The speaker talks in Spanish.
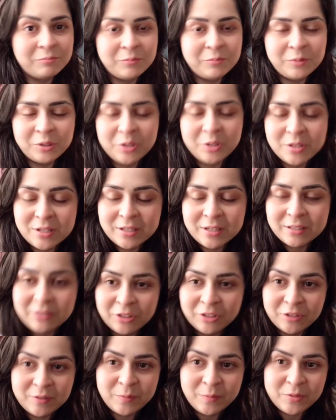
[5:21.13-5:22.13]
Entonces,
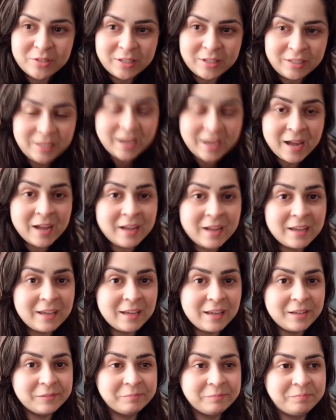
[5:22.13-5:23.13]
nos vemos allá
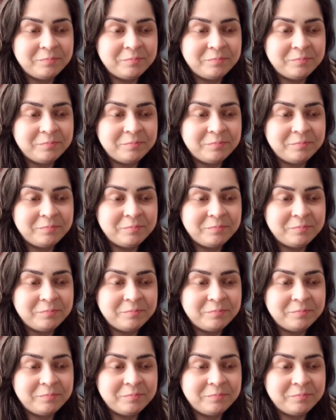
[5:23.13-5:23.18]
y